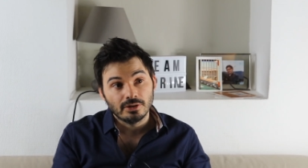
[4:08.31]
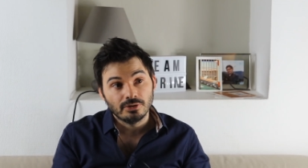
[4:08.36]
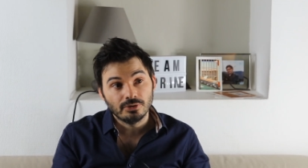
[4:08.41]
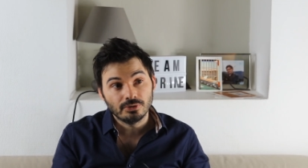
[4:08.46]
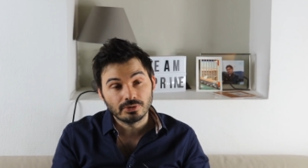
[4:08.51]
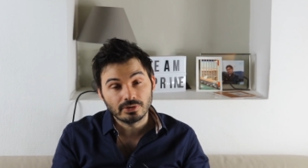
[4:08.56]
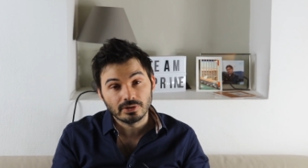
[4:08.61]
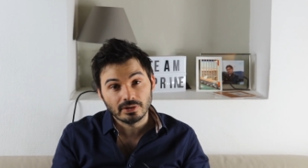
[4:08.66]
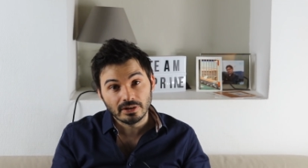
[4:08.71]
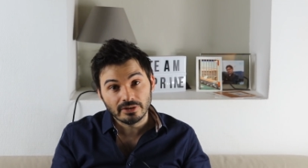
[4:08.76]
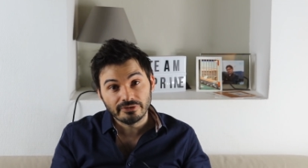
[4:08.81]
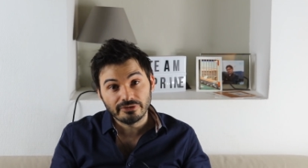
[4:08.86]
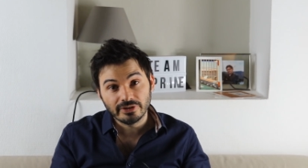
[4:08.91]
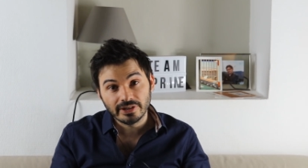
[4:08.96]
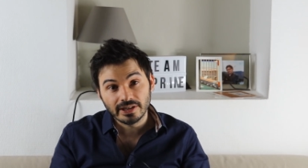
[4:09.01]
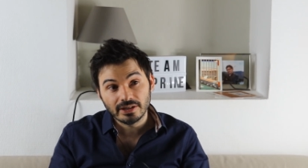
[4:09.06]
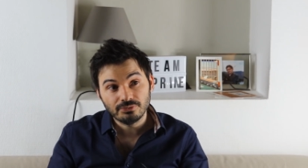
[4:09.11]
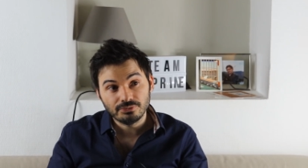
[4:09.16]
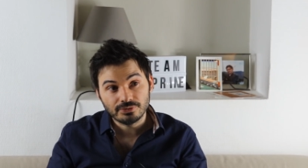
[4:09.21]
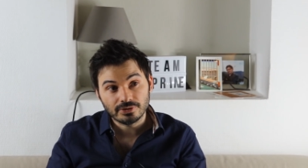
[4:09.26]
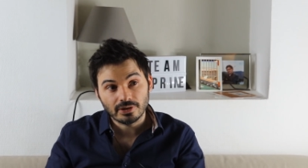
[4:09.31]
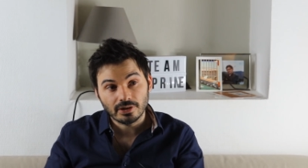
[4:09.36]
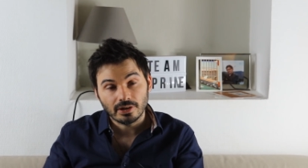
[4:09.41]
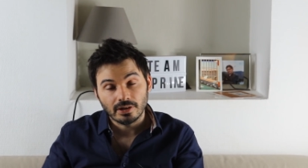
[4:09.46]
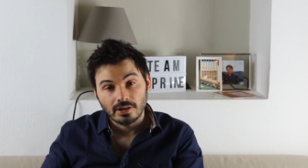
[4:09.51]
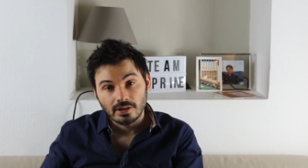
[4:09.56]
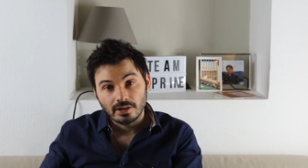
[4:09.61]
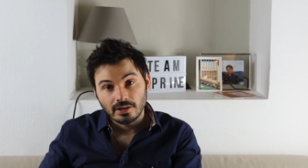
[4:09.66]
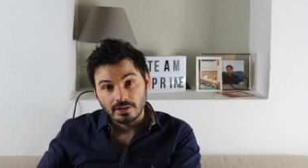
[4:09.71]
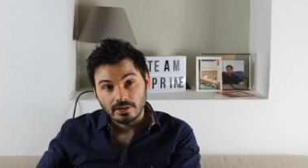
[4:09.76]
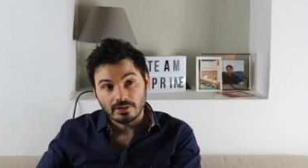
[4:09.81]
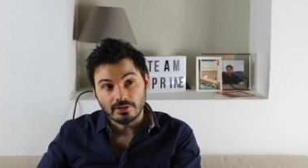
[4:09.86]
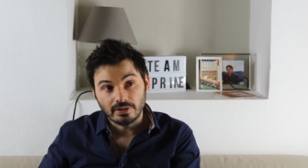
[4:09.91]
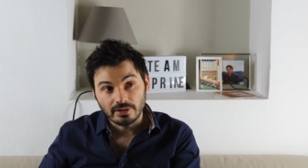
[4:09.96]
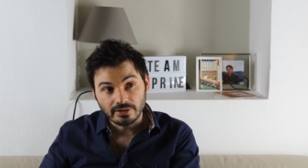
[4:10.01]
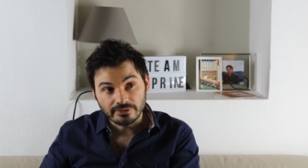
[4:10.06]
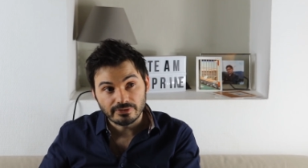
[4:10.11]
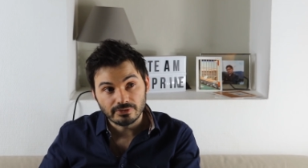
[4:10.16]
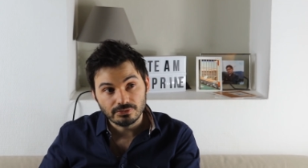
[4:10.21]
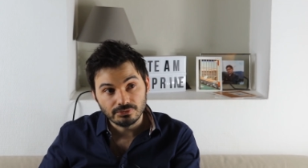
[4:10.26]
Donc l'enfant d'un loser, un
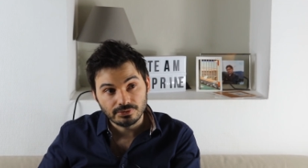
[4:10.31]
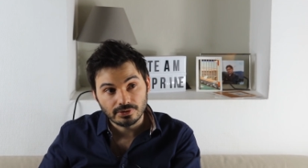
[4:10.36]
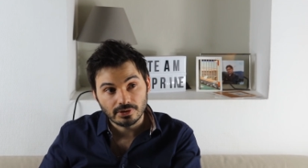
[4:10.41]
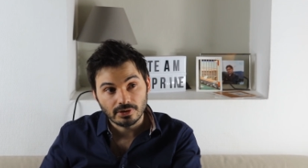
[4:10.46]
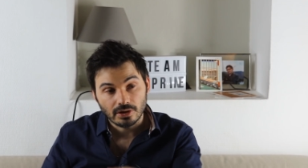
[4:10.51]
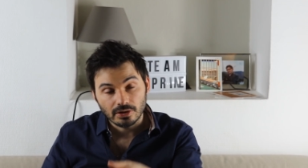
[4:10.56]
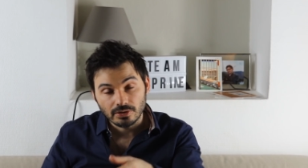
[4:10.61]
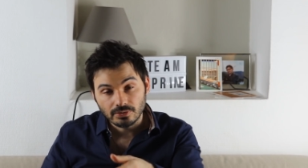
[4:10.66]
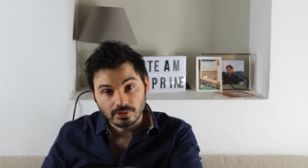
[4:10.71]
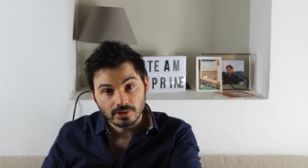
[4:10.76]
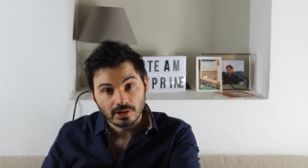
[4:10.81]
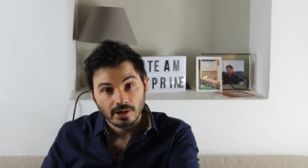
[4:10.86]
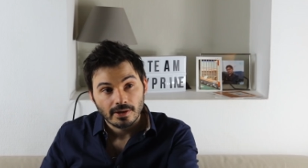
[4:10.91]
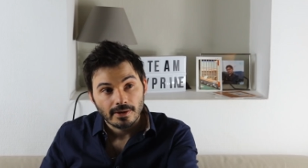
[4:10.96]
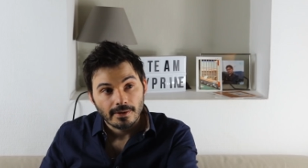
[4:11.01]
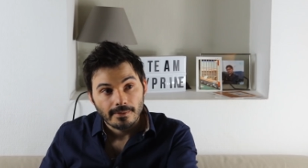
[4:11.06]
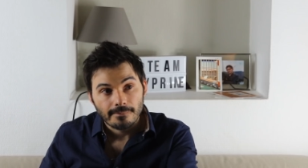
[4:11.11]
enfant loser. Donc